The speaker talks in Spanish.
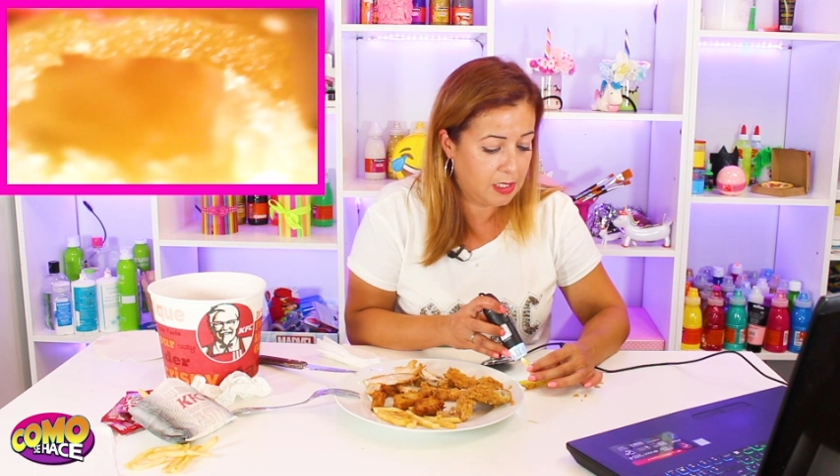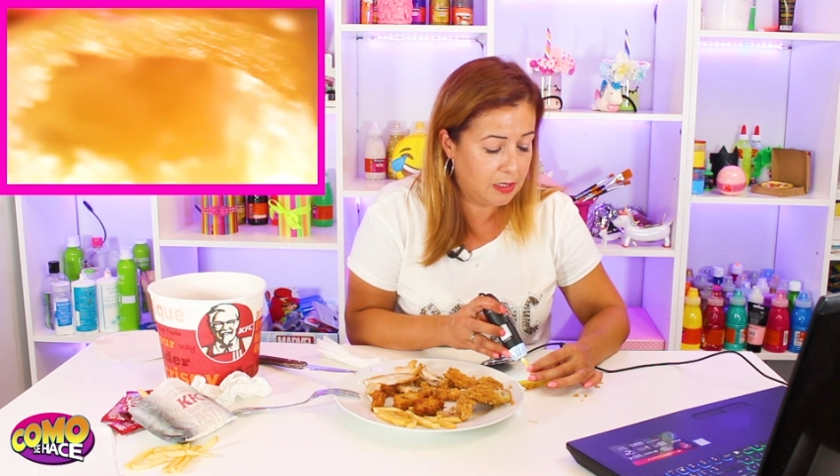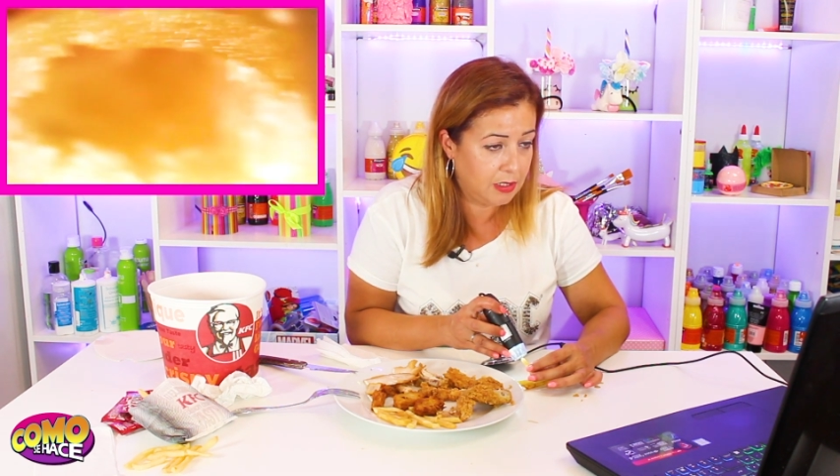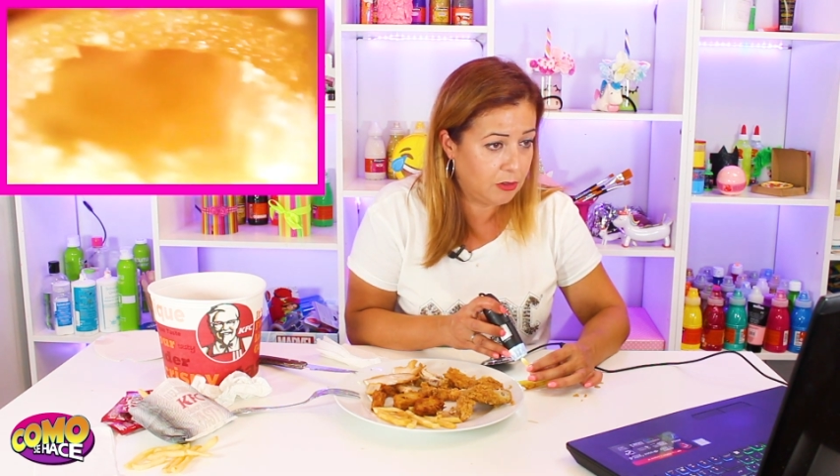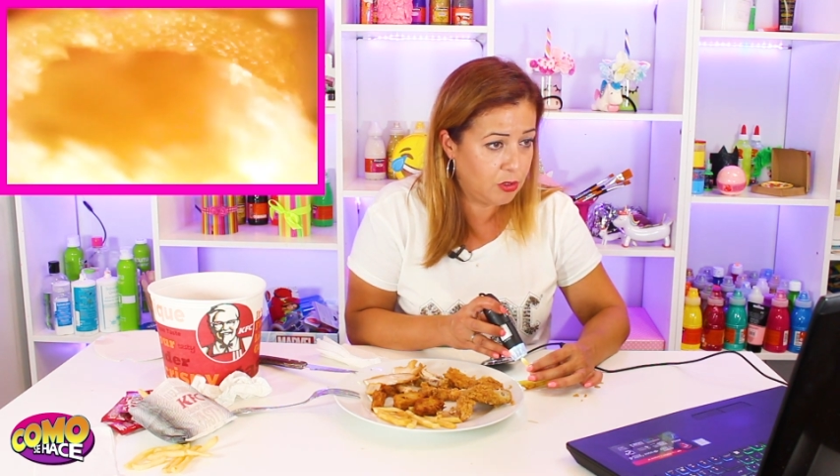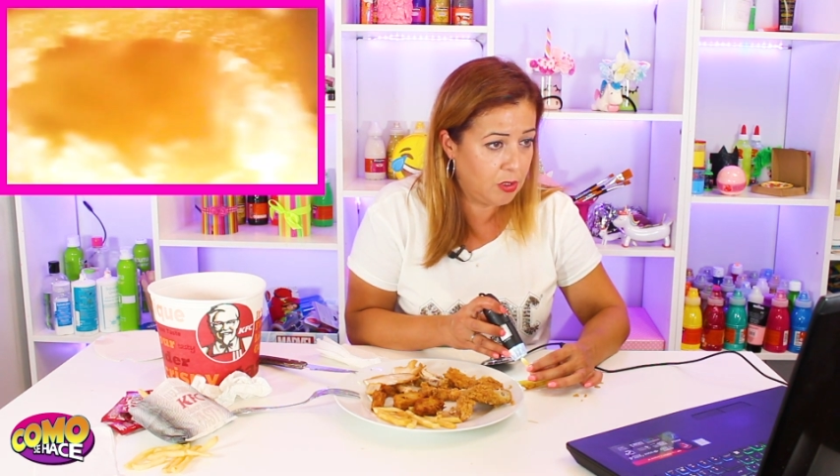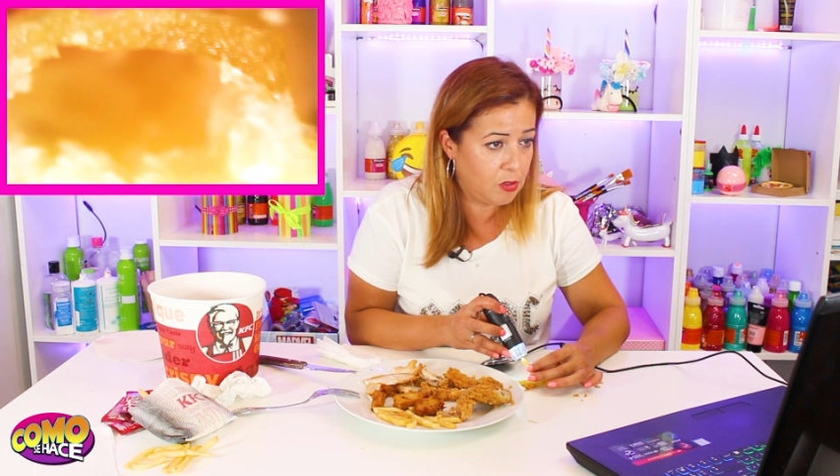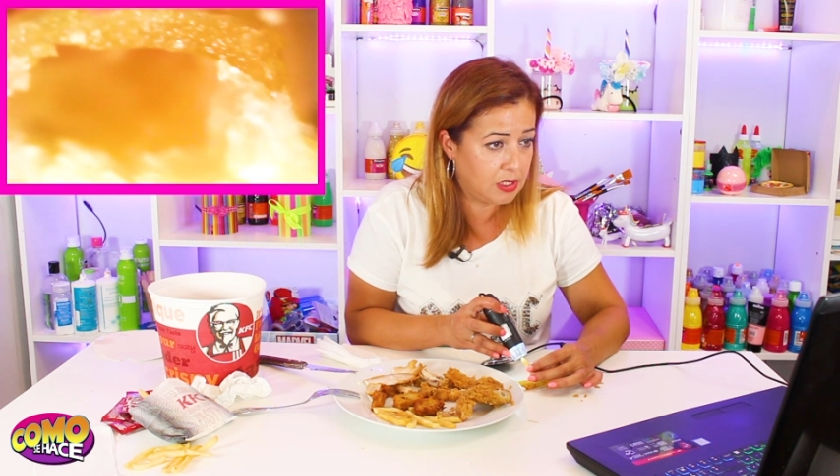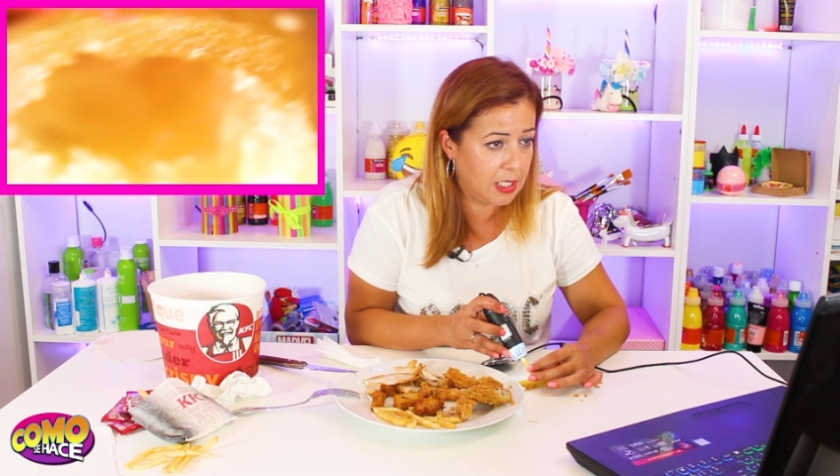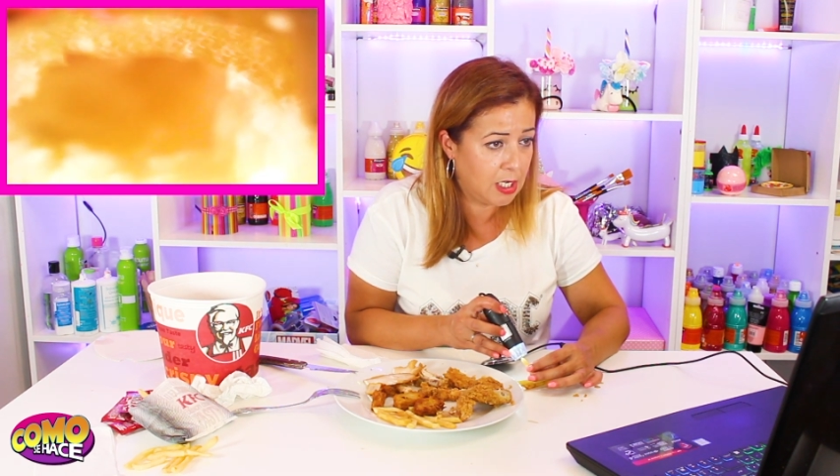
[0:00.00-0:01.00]
que ya os
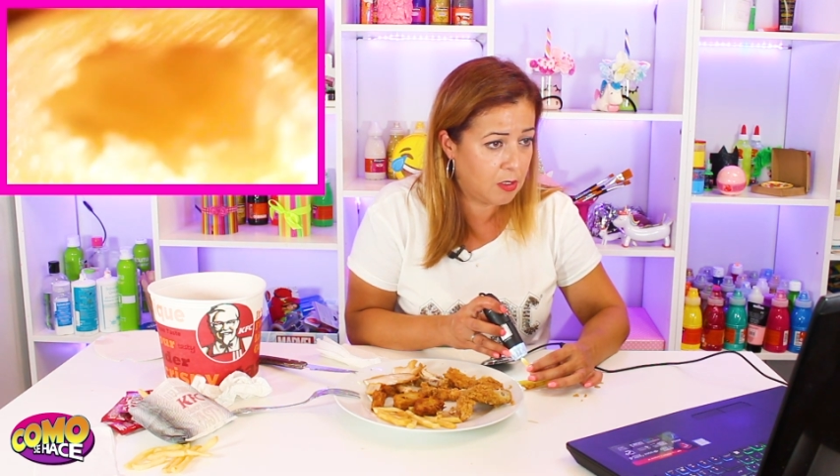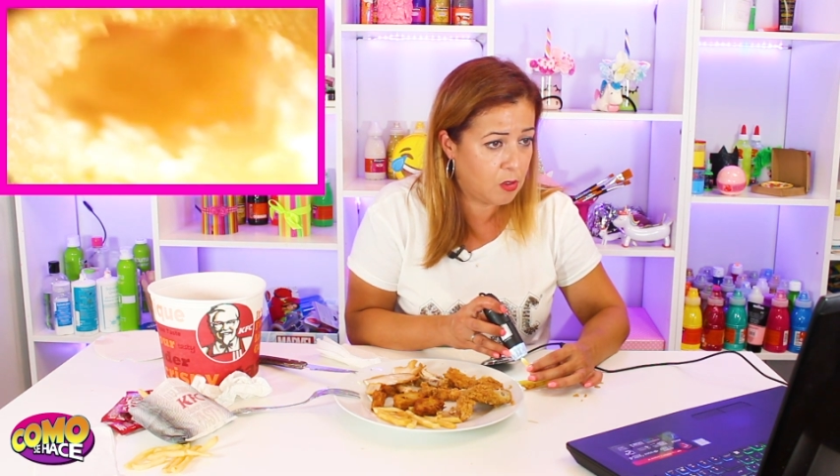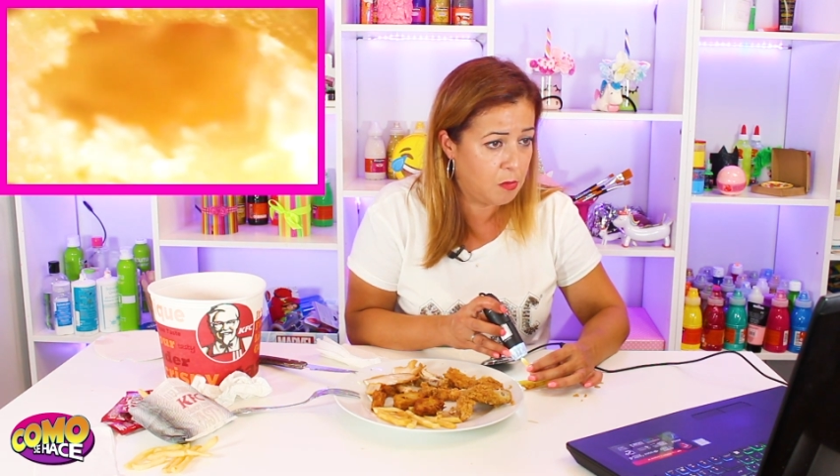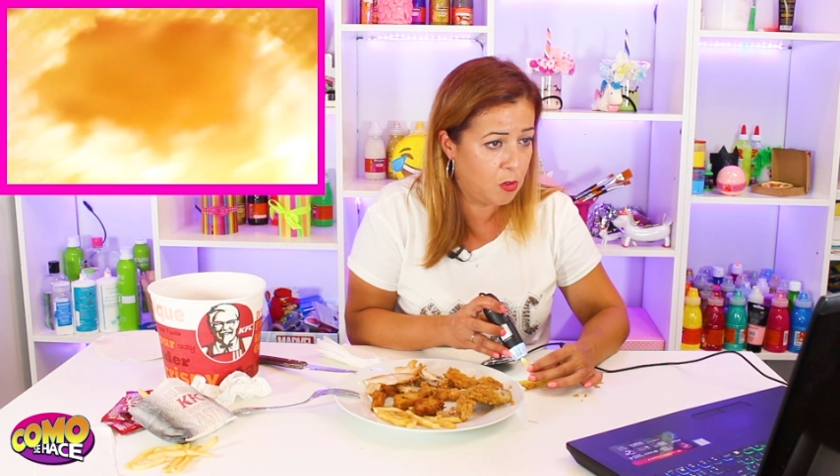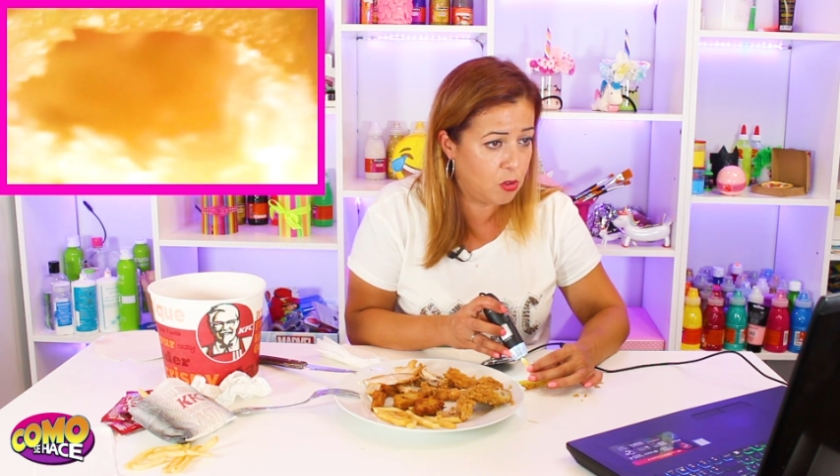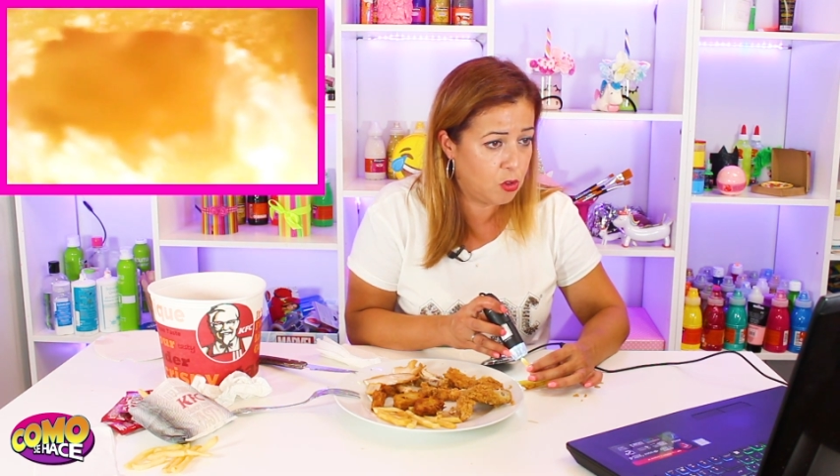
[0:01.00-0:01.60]
digo que está como